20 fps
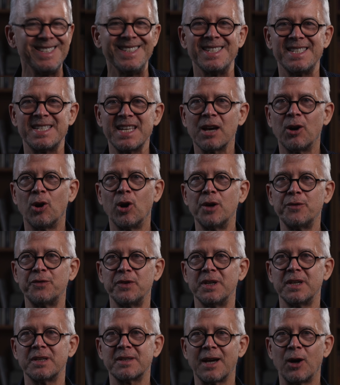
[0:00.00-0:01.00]
Sehr
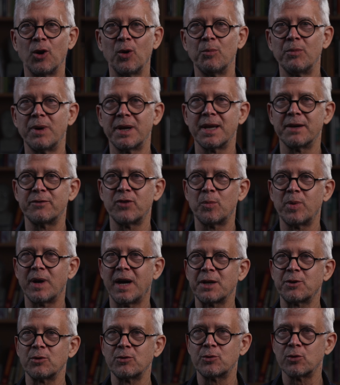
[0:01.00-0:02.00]
häufig tauchen bei der
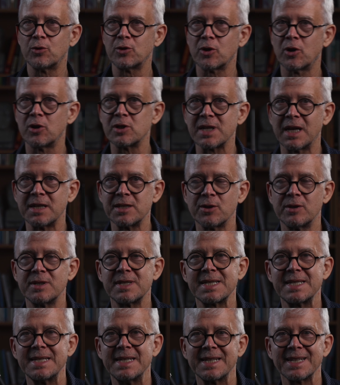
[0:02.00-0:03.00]
Vorbereitung durchaus
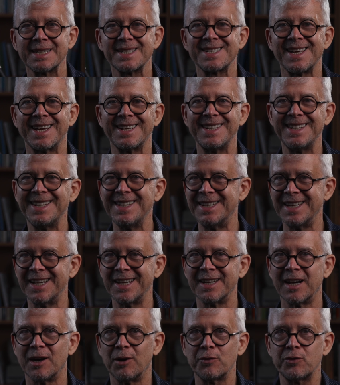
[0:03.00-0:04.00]
ansonsten interessante
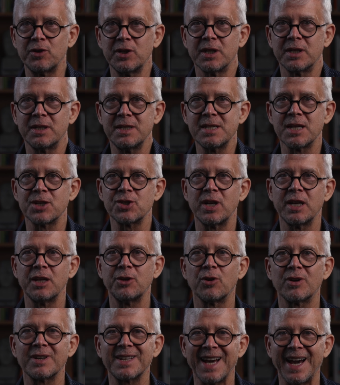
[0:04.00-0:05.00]
Ideen auf, die an dieser Stelle
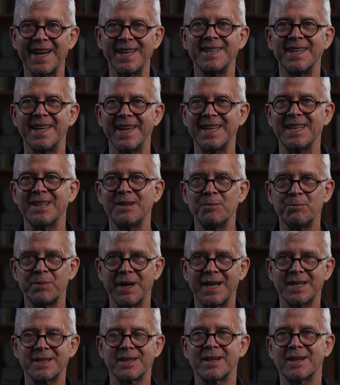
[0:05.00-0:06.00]
jedoch keinen echten
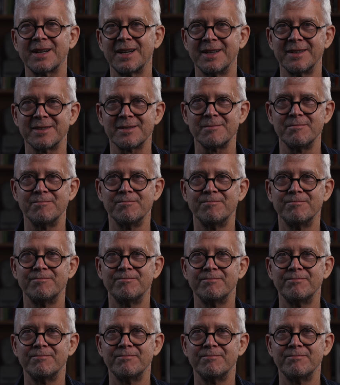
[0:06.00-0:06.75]
Beitrag leisten.